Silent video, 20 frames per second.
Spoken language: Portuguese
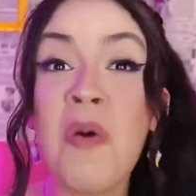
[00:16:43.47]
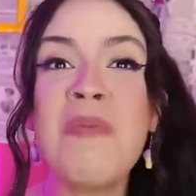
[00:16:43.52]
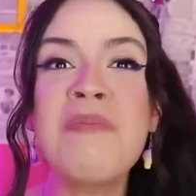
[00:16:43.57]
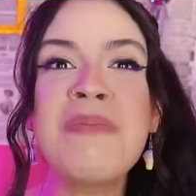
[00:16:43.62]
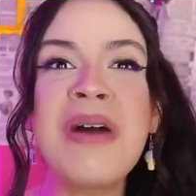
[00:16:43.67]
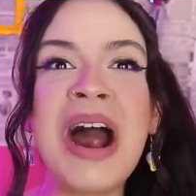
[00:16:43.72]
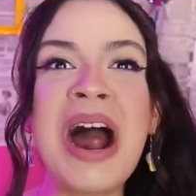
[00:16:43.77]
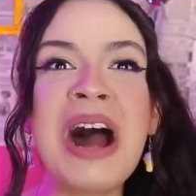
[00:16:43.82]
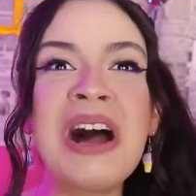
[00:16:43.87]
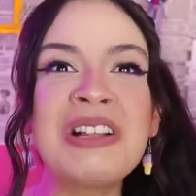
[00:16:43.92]

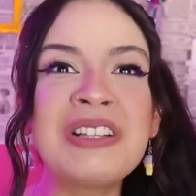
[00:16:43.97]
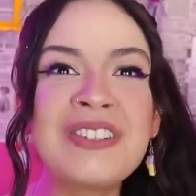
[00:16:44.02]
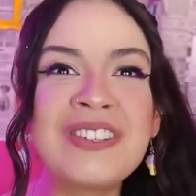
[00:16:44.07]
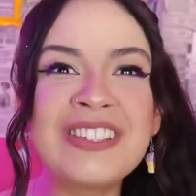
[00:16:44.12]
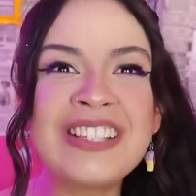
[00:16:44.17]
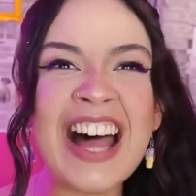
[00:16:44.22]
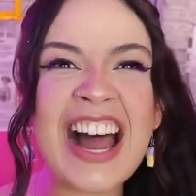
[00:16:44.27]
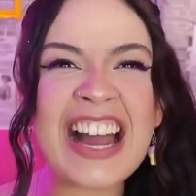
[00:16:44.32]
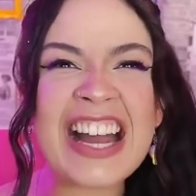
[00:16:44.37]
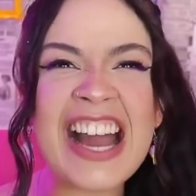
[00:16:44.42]
O
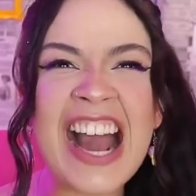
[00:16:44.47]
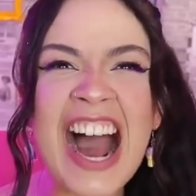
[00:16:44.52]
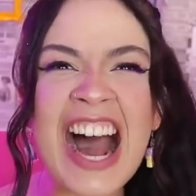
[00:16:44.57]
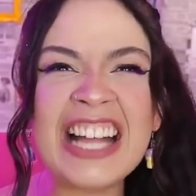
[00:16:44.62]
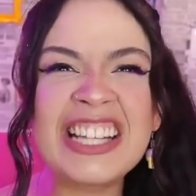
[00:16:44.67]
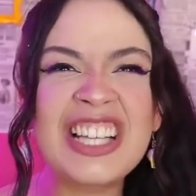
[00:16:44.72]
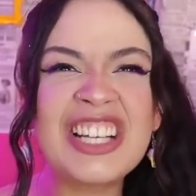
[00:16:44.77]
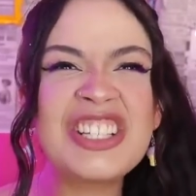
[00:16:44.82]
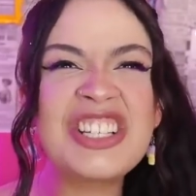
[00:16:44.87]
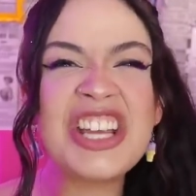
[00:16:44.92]
manto da
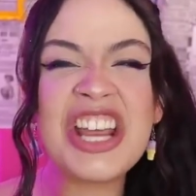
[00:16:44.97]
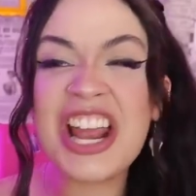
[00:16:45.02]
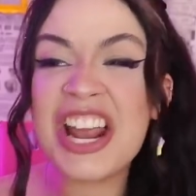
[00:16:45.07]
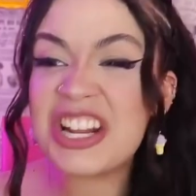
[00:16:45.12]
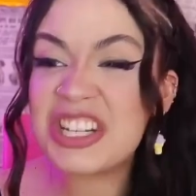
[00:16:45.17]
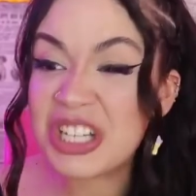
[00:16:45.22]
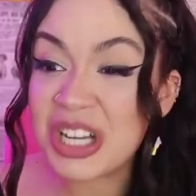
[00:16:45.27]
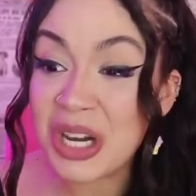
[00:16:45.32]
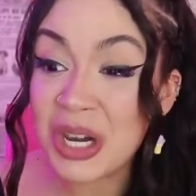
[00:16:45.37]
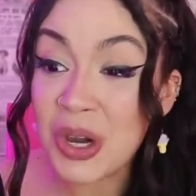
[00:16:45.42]
gata,
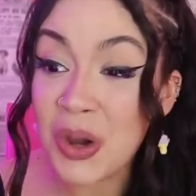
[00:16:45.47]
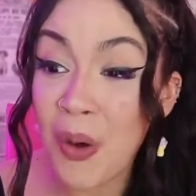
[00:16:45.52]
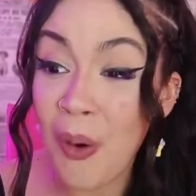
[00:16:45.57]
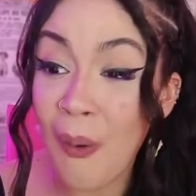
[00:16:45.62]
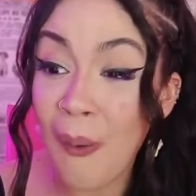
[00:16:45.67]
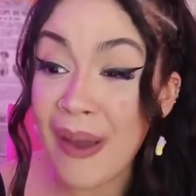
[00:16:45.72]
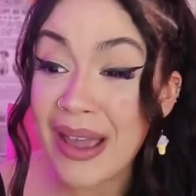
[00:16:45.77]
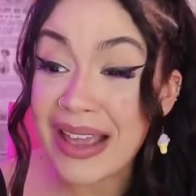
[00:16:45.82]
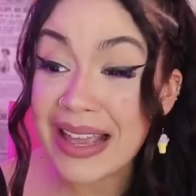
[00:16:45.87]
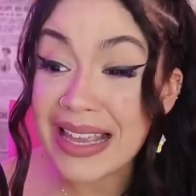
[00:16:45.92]
gente,
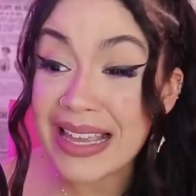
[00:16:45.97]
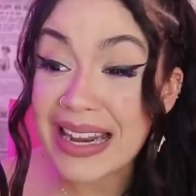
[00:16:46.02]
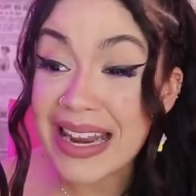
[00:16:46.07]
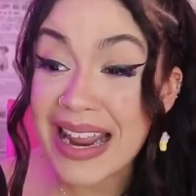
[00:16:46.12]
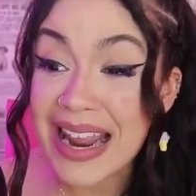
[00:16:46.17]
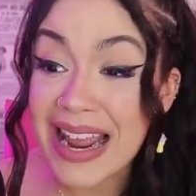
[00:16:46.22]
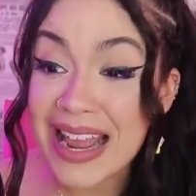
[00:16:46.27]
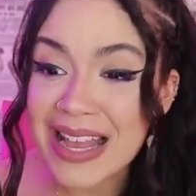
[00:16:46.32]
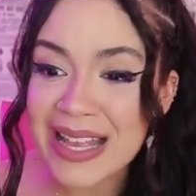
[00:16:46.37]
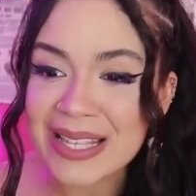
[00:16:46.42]

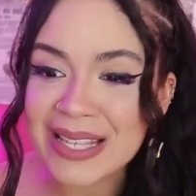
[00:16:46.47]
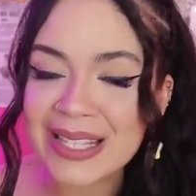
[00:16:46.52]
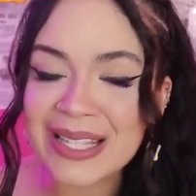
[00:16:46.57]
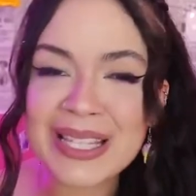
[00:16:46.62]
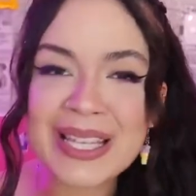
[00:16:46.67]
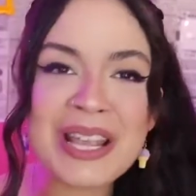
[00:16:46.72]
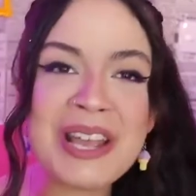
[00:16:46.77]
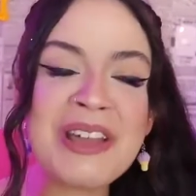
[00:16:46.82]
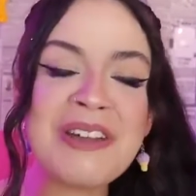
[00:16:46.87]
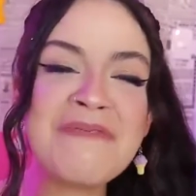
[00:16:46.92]

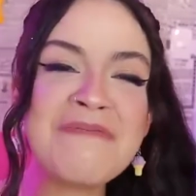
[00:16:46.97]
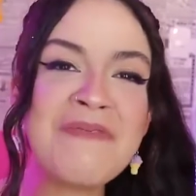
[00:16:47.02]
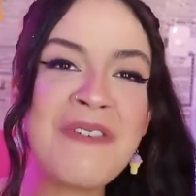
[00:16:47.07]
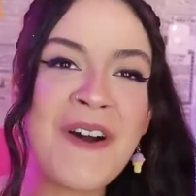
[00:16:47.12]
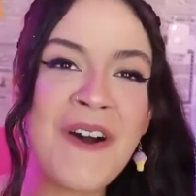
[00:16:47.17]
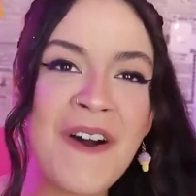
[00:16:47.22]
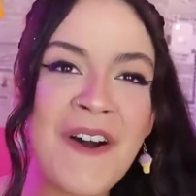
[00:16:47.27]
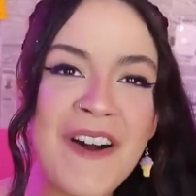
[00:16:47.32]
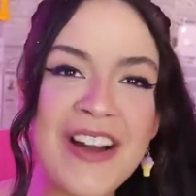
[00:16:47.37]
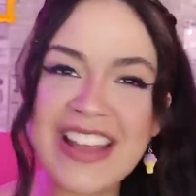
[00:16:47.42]

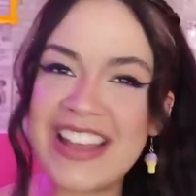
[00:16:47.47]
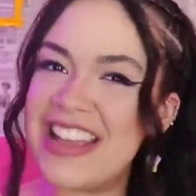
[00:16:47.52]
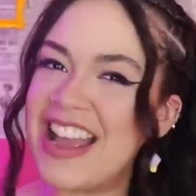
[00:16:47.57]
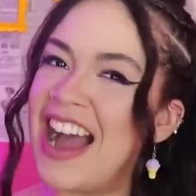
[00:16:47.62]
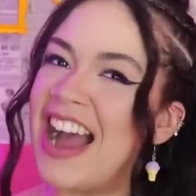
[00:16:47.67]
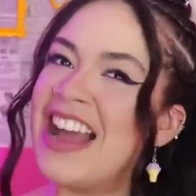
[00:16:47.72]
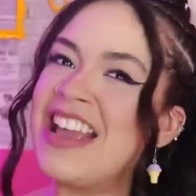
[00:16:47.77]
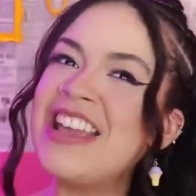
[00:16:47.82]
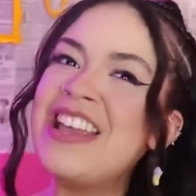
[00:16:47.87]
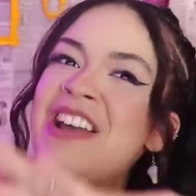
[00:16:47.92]
loiríssimo! E
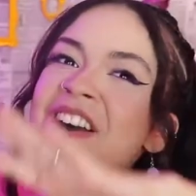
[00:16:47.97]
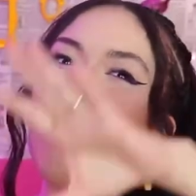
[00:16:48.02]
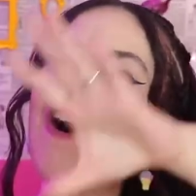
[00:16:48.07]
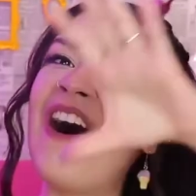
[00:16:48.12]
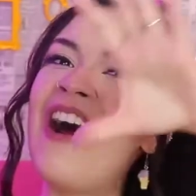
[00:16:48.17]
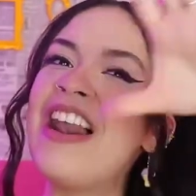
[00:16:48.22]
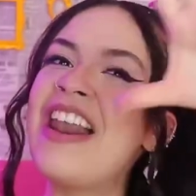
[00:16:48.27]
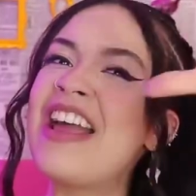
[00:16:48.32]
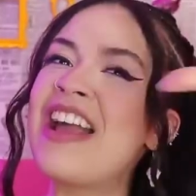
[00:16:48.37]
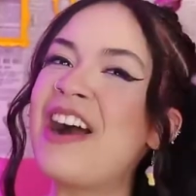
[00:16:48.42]
aí,
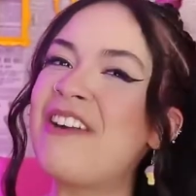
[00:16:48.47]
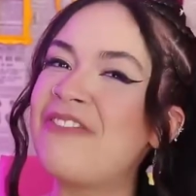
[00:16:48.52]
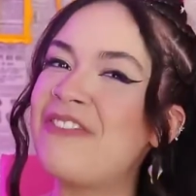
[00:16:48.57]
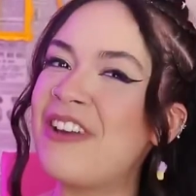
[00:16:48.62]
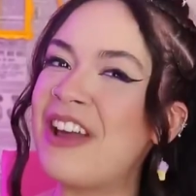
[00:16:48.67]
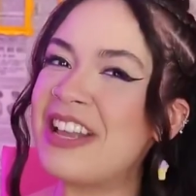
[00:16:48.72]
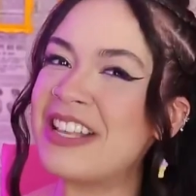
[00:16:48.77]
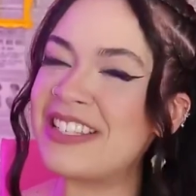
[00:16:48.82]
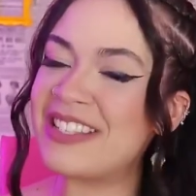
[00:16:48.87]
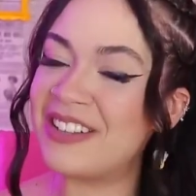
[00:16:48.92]
olhem a
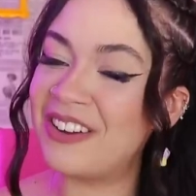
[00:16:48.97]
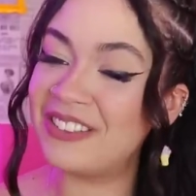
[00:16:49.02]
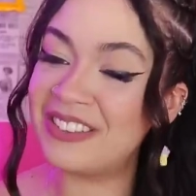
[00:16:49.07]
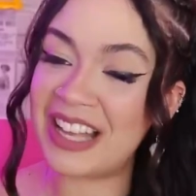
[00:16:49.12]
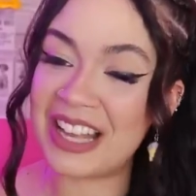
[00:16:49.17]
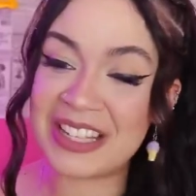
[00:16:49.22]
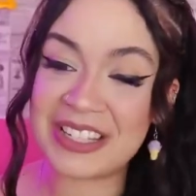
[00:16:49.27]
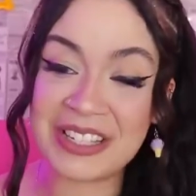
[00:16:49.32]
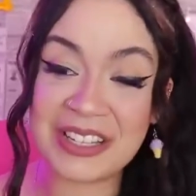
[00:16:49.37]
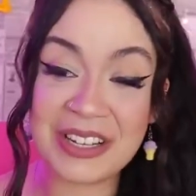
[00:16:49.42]
feição
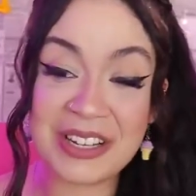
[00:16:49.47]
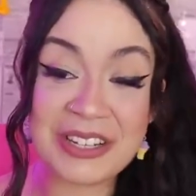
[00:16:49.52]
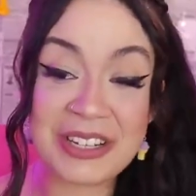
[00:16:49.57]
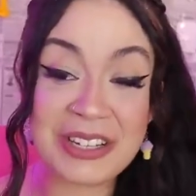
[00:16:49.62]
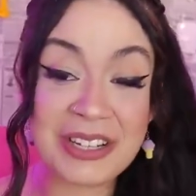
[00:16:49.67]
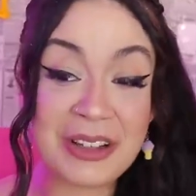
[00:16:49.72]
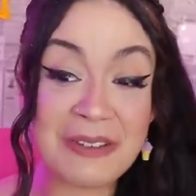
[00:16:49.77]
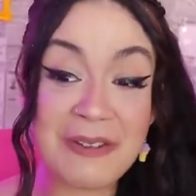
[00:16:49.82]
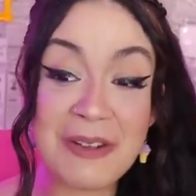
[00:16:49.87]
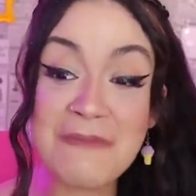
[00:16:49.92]
da
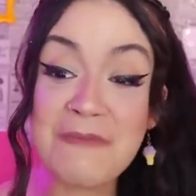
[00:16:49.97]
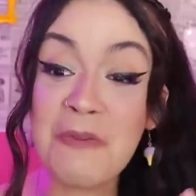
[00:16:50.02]
Sandy também